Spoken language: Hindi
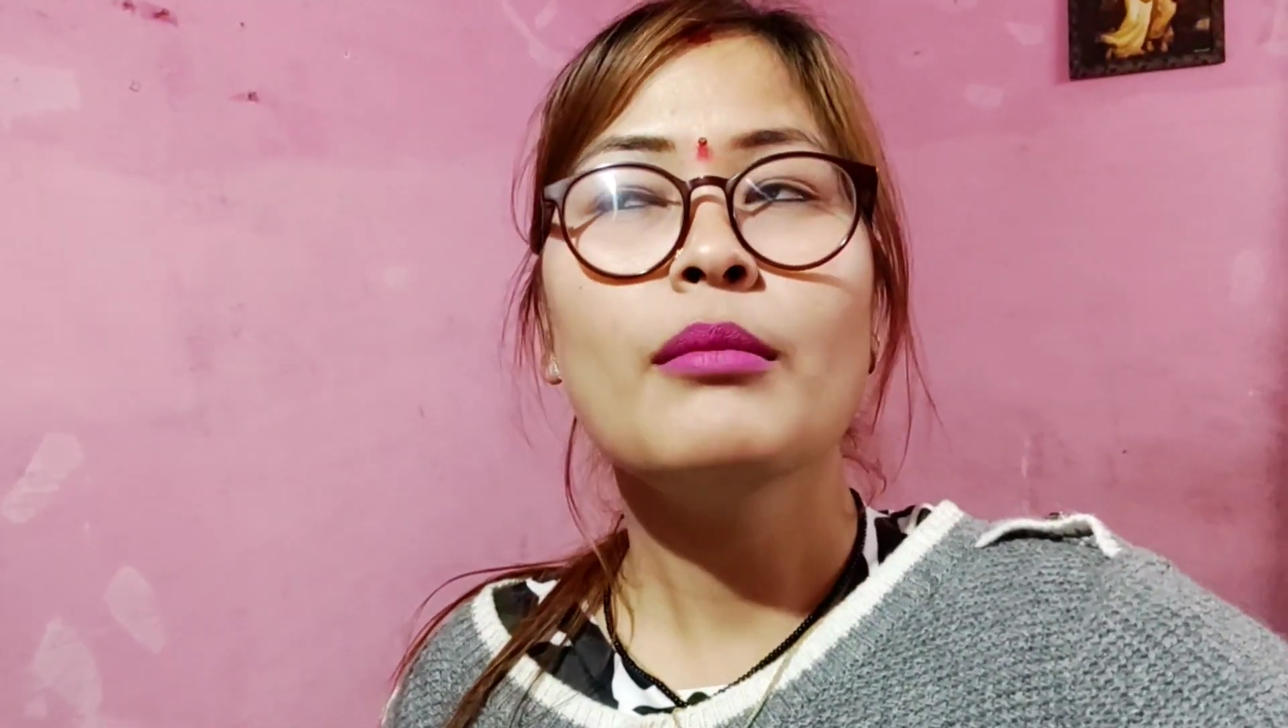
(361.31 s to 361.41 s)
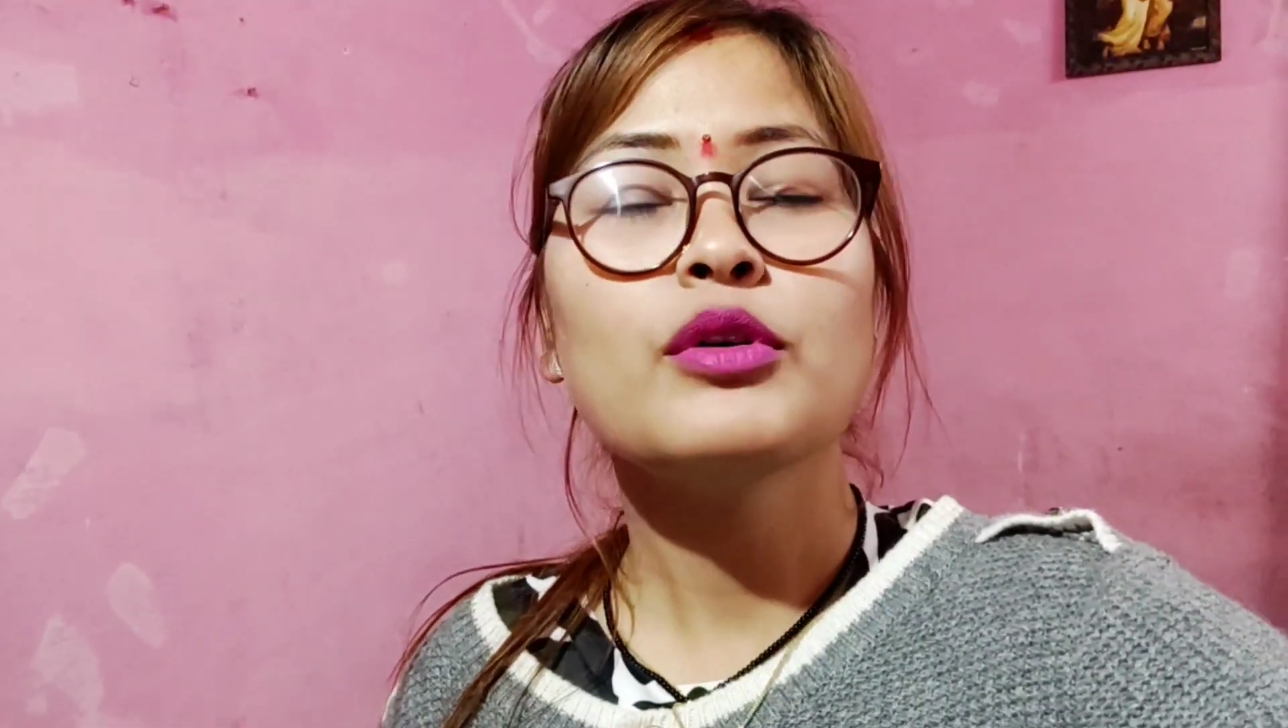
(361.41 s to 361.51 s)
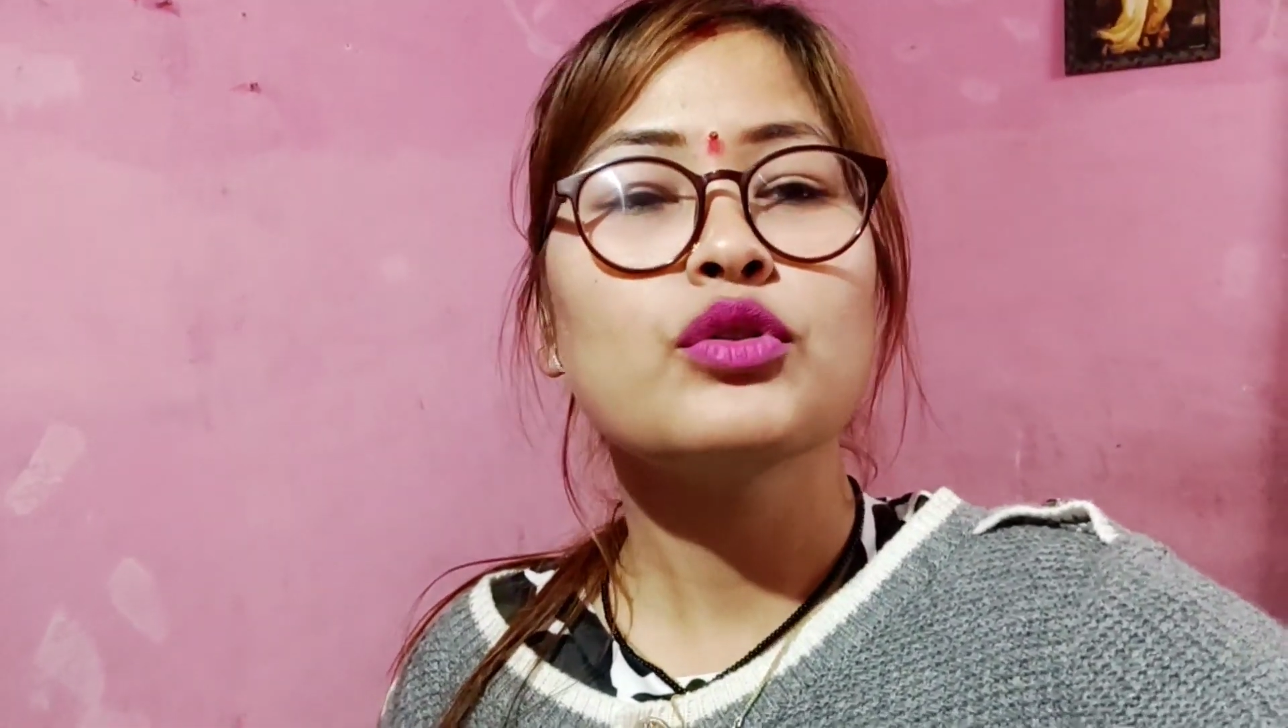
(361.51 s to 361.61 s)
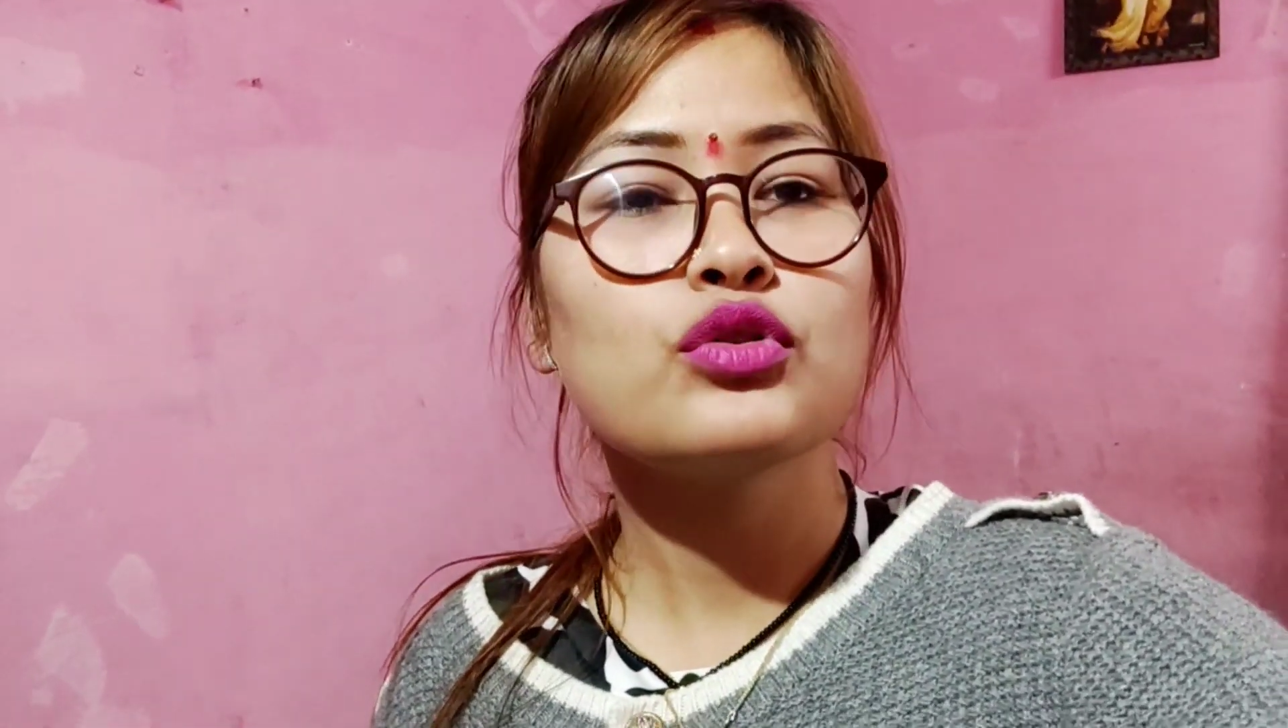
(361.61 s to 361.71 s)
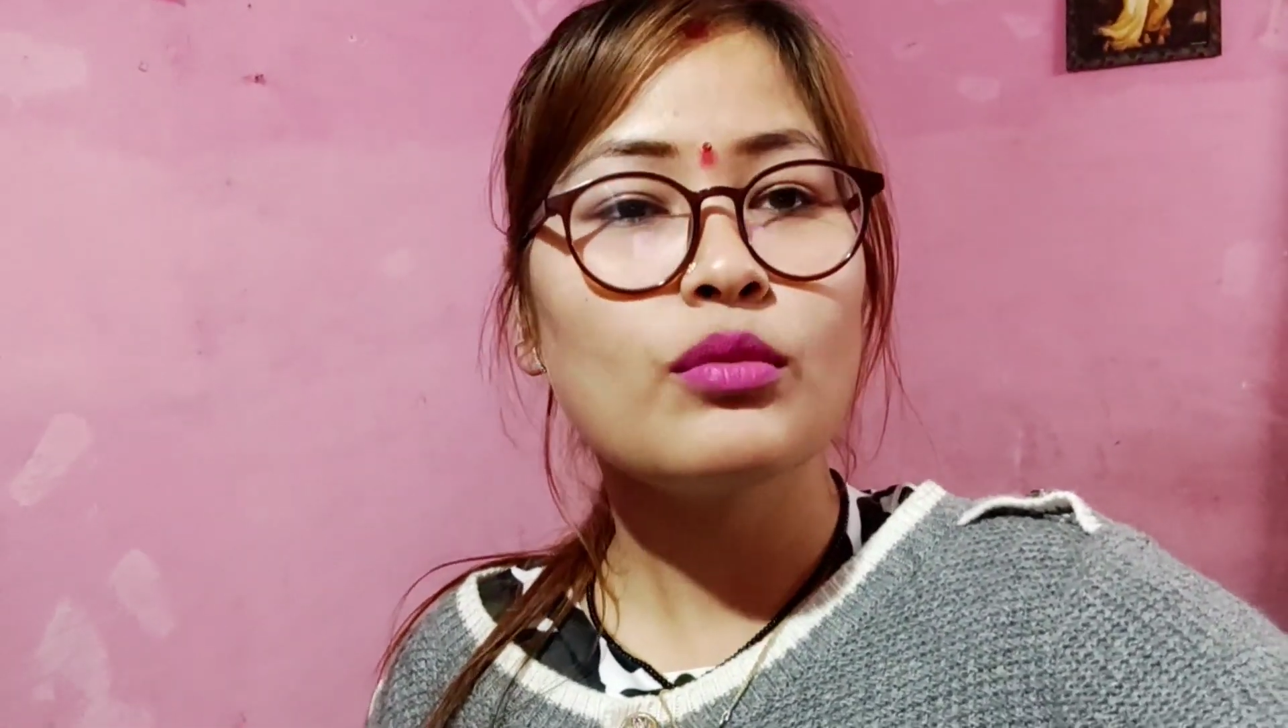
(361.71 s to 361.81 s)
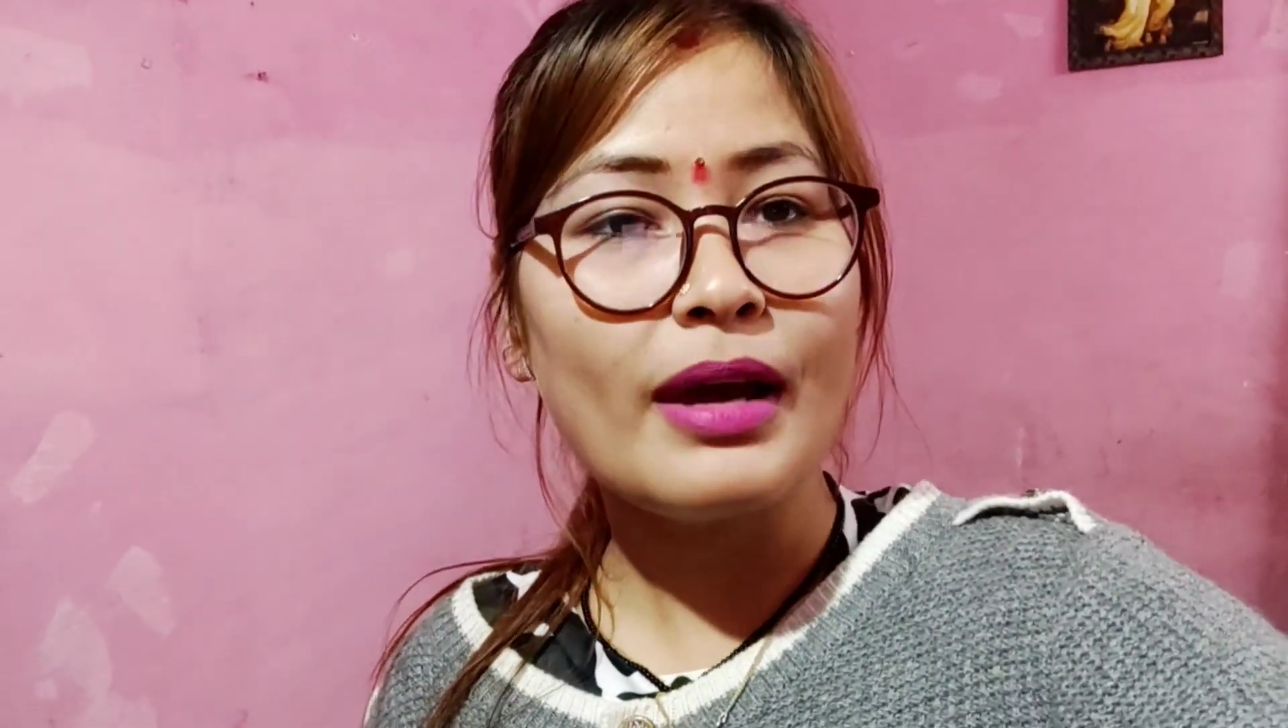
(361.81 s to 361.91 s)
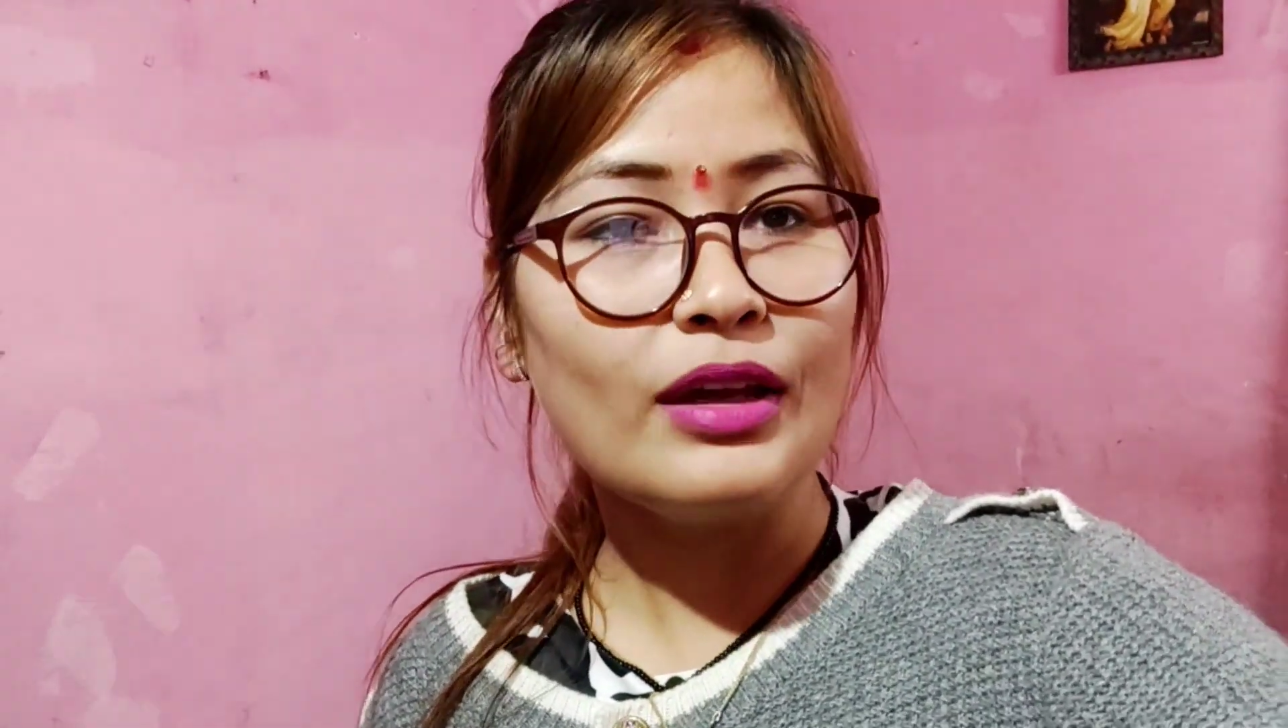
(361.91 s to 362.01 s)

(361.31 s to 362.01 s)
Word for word: मैं सोच रही हूँ